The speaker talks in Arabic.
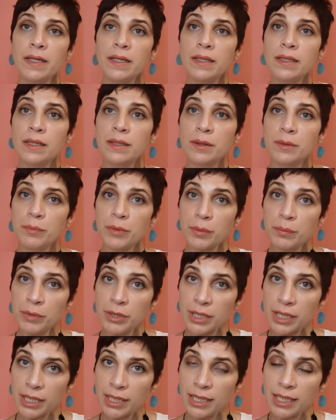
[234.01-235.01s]
آه،
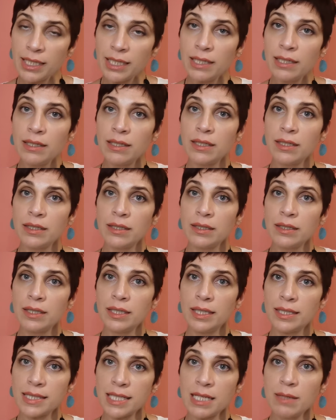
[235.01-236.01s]
من خلال آه،
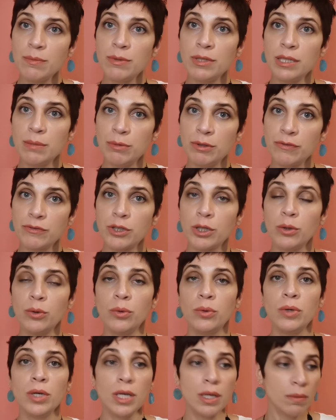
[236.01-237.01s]
الحساب اللي
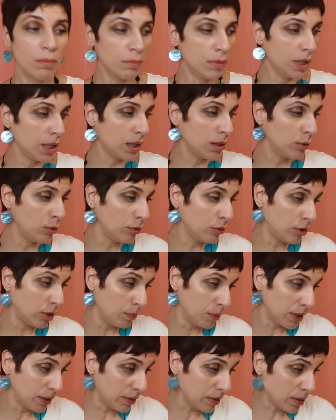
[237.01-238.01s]
بيفتحوه مع
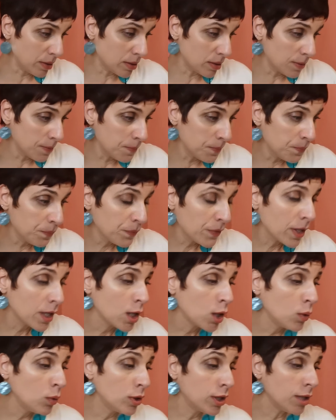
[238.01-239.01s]
نيوتريماتكس
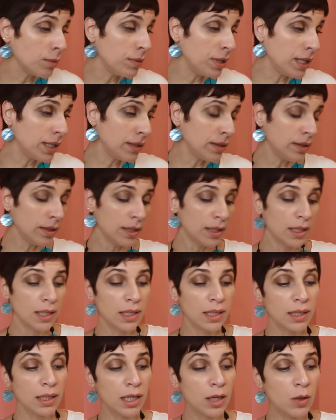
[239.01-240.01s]
وكمان
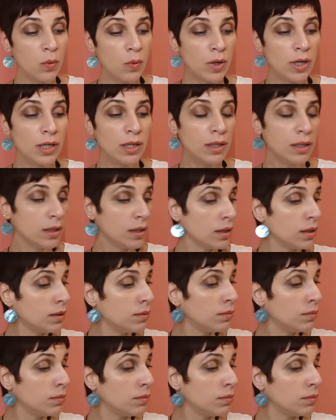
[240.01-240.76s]
اول